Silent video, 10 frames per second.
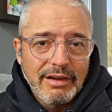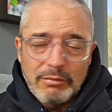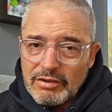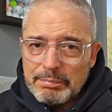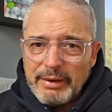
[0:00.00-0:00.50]

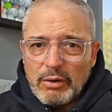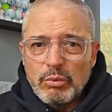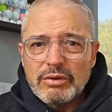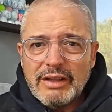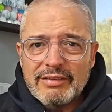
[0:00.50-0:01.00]
Muchas
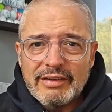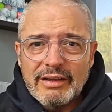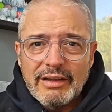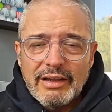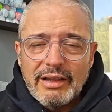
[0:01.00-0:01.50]
preguntas,
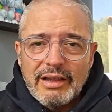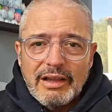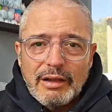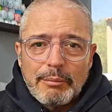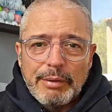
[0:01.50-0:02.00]
¿eh?
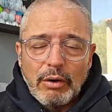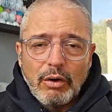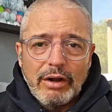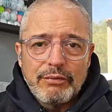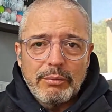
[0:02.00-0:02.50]

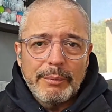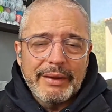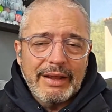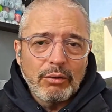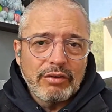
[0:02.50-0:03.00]
Pero el fútbol
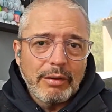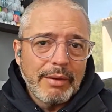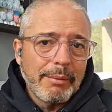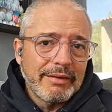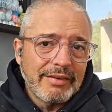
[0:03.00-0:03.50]
mexicano se
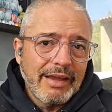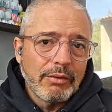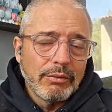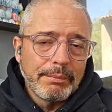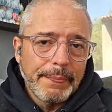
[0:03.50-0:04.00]
había
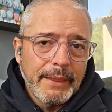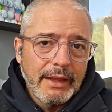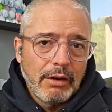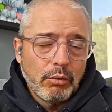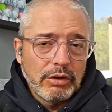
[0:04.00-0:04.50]
basado
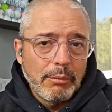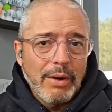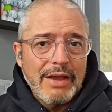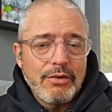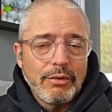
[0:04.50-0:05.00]
en el
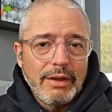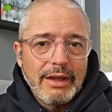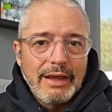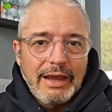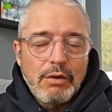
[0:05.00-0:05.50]
último año
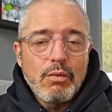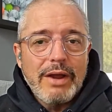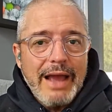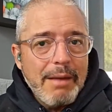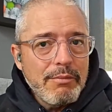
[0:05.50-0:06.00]
en un
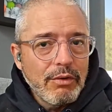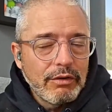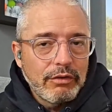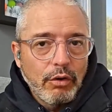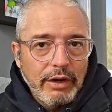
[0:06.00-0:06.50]
cambio
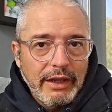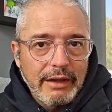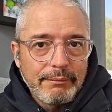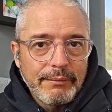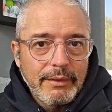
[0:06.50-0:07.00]
en teoría.
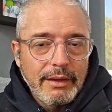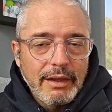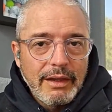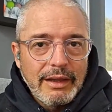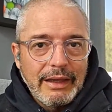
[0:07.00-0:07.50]

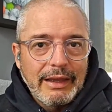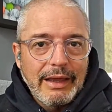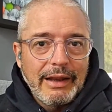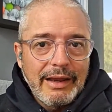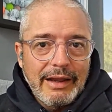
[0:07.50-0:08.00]
Y
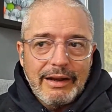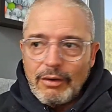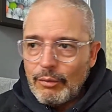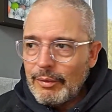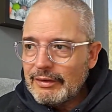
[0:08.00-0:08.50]
querían,
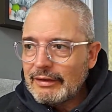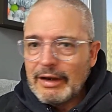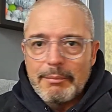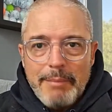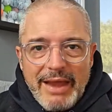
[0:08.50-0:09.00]
obviamente,
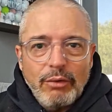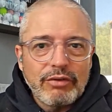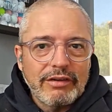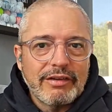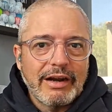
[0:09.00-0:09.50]
tener menos
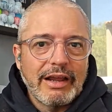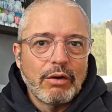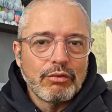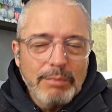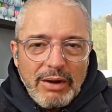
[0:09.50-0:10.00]

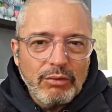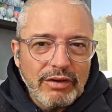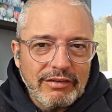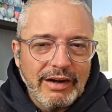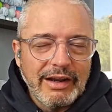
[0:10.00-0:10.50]
extranjeros, menos
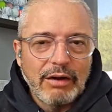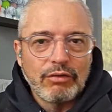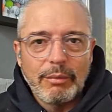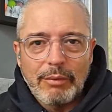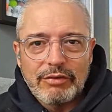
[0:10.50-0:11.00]
extranjeros,
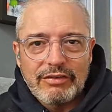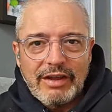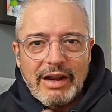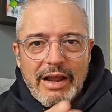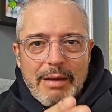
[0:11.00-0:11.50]
y vamos a
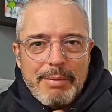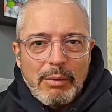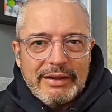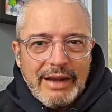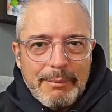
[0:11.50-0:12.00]
hacer
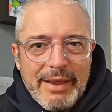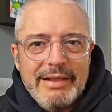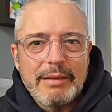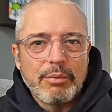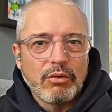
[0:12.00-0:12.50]

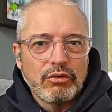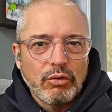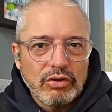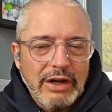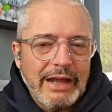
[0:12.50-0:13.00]
paulatinamente por los
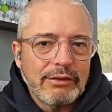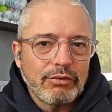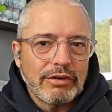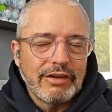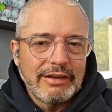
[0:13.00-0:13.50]

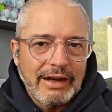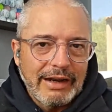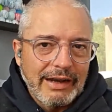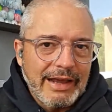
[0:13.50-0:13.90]
contratos, etcétera, en el